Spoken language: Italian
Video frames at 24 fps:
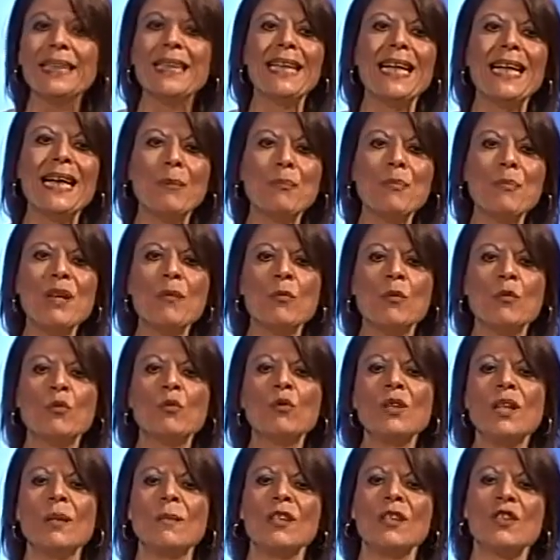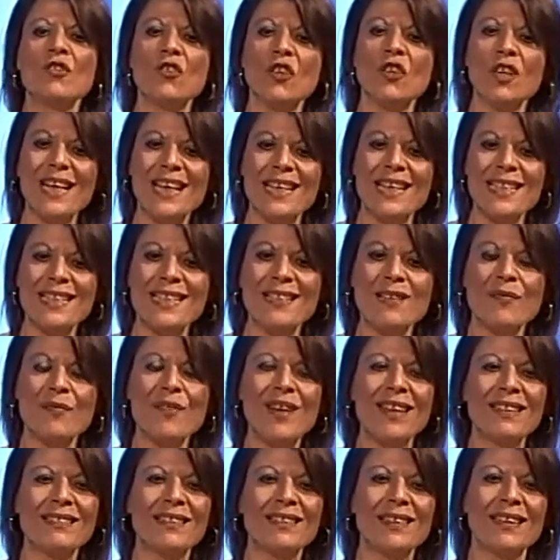Abbiamo una maggioranza
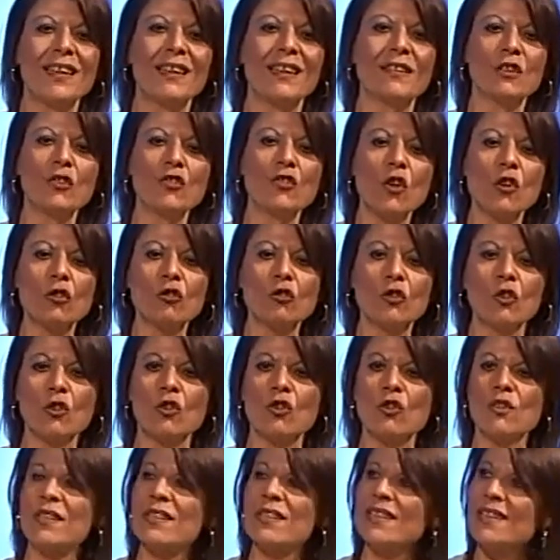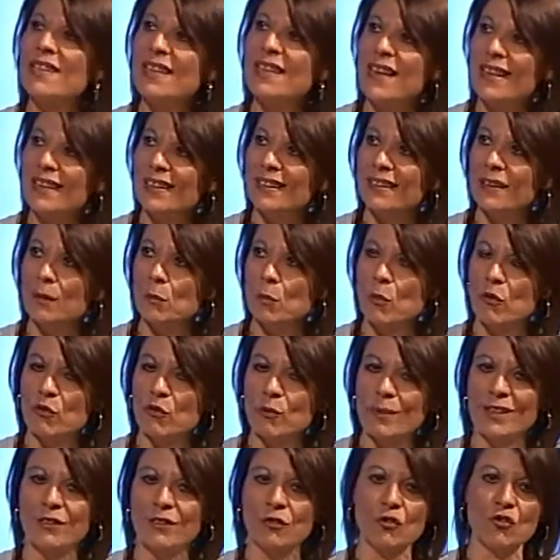fatta da 18 consiglieri del
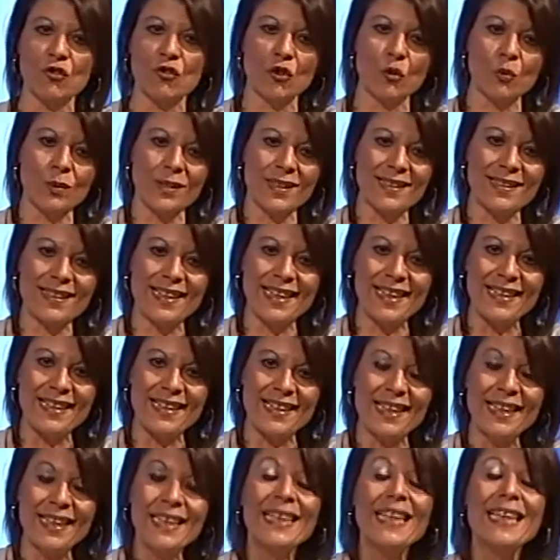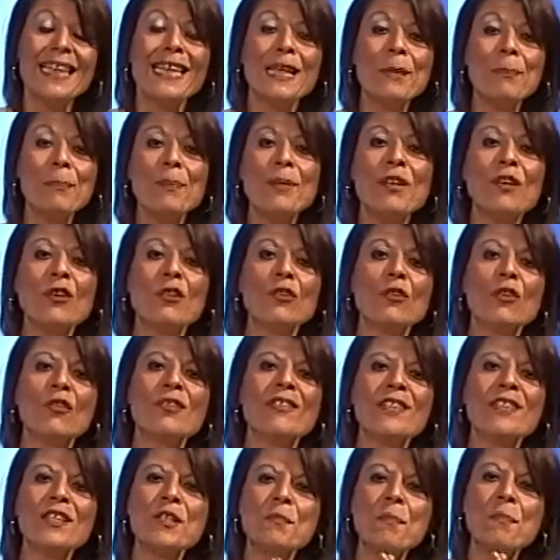Movimento 5 Stelle che però non
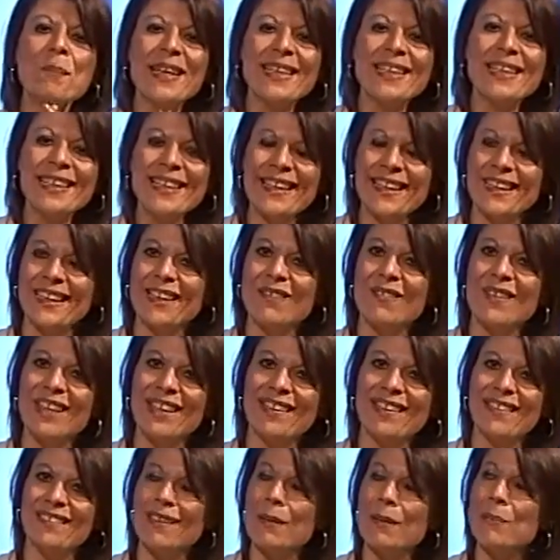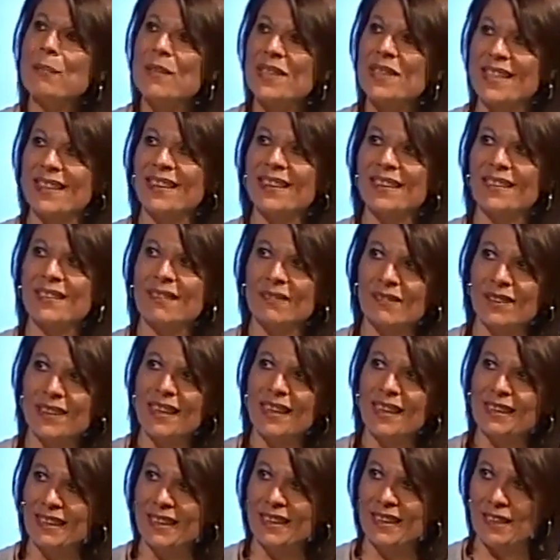rispecchia la vera rappresentatività
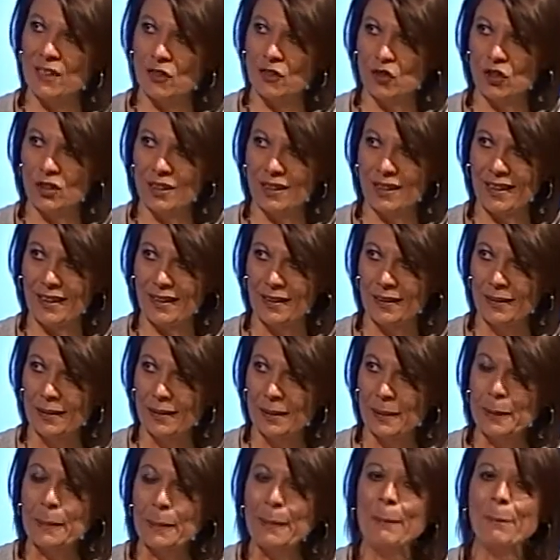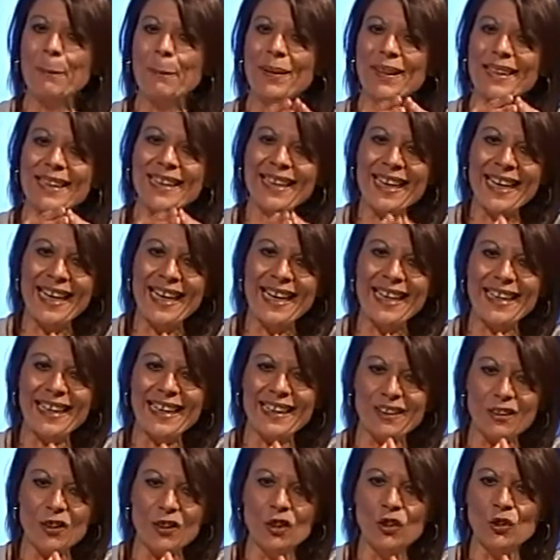della città perché
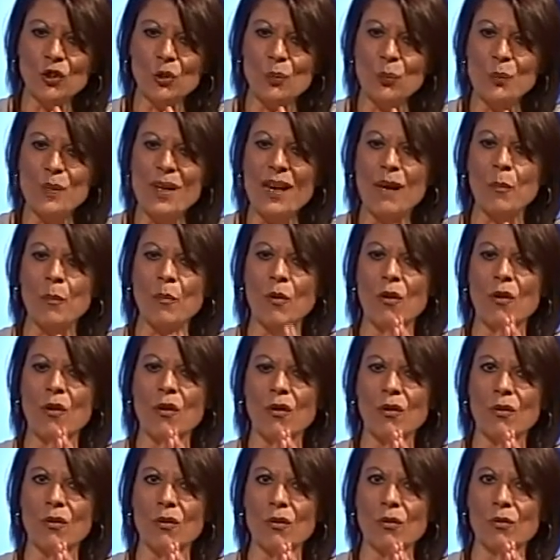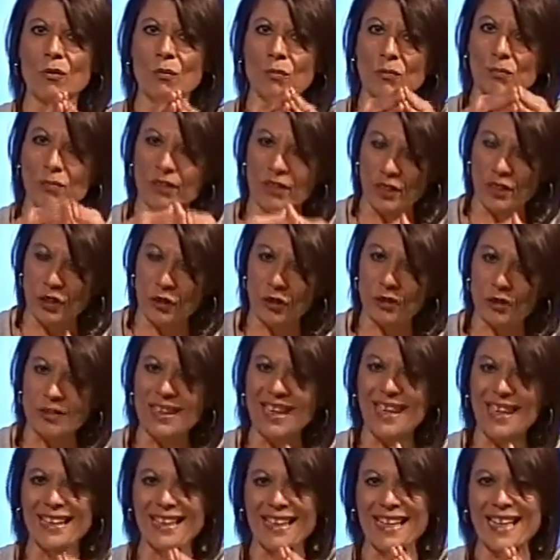noi dobbiamo eh,
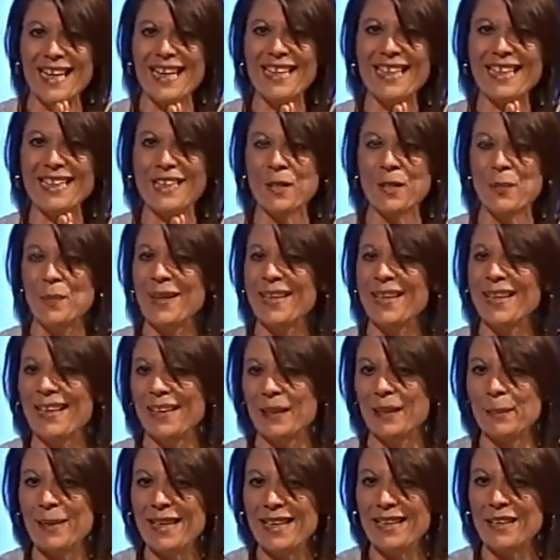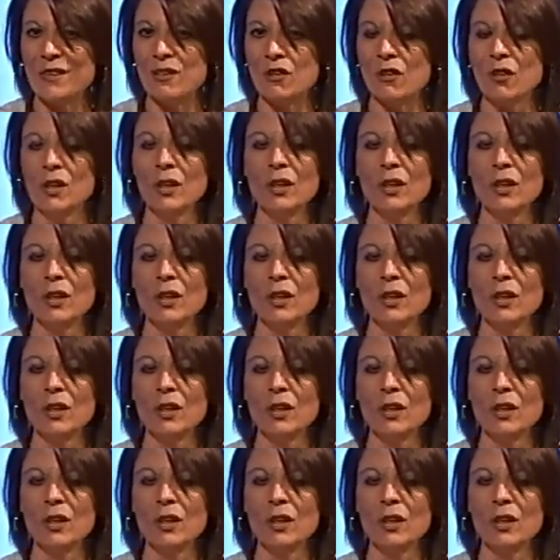ricordare e anche spiegare meglio